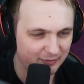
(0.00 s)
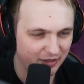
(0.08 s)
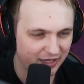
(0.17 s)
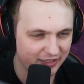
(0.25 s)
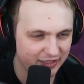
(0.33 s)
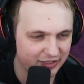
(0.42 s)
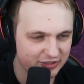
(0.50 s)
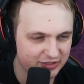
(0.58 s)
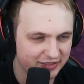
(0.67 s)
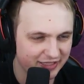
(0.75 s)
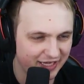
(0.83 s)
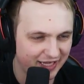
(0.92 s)
ma
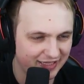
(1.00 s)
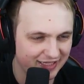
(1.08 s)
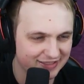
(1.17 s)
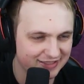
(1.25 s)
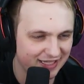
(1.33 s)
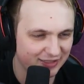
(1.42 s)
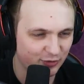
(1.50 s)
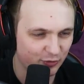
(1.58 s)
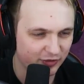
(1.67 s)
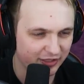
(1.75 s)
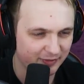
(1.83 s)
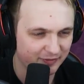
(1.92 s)
iść. Jeden za
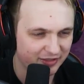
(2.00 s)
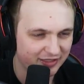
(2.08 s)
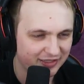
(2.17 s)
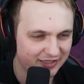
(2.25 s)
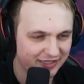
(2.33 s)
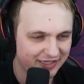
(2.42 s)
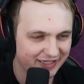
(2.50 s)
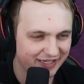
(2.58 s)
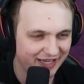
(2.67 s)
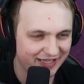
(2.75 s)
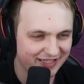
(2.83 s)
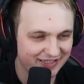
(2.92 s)
drugim.
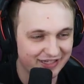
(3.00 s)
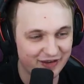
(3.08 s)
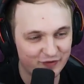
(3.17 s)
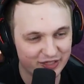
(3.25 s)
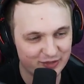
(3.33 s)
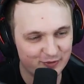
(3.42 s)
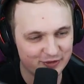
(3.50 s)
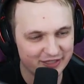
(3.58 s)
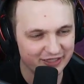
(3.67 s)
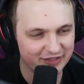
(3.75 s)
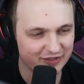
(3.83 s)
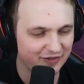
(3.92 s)
Jed... Nie wiadomo
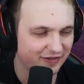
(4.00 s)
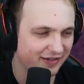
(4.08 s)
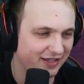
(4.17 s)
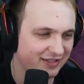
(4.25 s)
kiedy to,